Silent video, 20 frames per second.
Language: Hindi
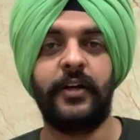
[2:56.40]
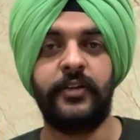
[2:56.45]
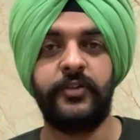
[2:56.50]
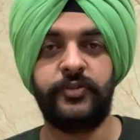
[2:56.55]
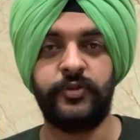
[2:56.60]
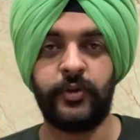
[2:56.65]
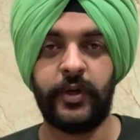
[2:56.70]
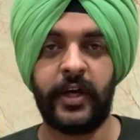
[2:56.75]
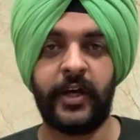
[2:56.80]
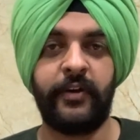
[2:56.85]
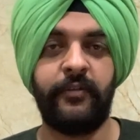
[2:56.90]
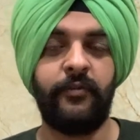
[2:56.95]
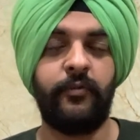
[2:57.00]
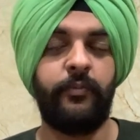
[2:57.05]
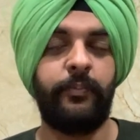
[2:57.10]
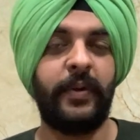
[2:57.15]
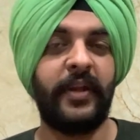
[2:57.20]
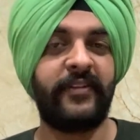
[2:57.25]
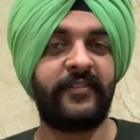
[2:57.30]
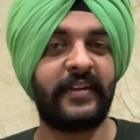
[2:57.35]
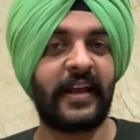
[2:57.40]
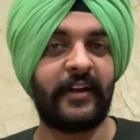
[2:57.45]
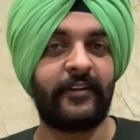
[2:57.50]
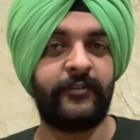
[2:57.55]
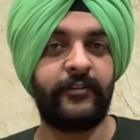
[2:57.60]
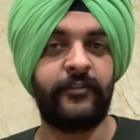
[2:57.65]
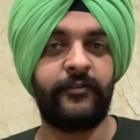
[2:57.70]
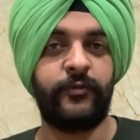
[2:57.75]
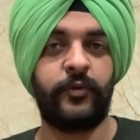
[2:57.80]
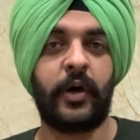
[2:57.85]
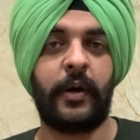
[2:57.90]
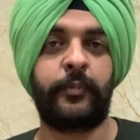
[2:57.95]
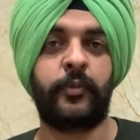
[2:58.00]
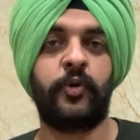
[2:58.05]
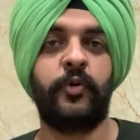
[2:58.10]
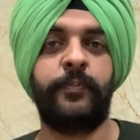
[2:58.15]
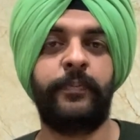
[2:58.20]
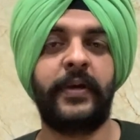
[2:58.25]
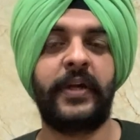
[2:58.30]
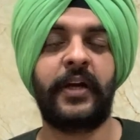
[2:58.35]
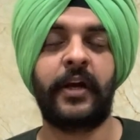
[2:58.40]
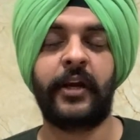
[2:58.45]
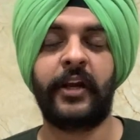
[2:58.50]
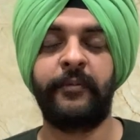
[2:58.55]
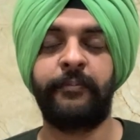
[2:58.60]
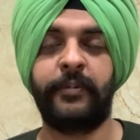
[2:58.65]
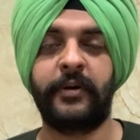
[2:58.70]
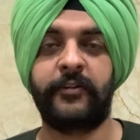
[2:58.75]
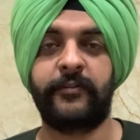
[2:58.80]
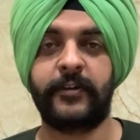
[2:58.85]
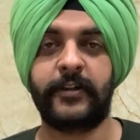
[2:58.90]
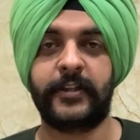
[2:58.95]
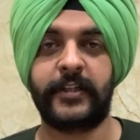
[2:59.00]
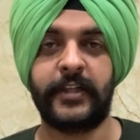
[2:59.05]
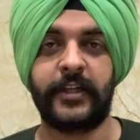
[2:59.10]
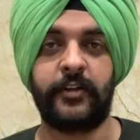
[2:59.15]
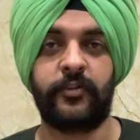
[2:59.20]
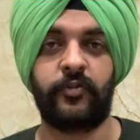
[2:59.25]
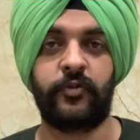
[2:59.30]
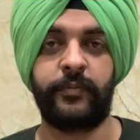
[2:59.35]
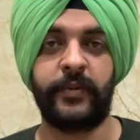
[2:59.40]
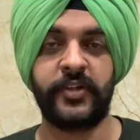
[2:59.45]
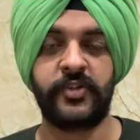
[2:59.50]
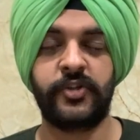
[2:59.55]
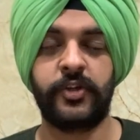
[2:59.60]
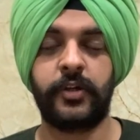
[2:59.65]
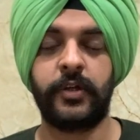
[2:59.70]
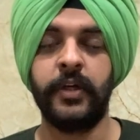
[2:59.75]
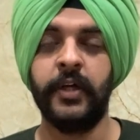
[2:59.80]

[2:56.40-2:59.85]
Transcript: जो है प्लस टैक्सेस वो आपको पे करने पड़ सकते हैं सो मेक श्योर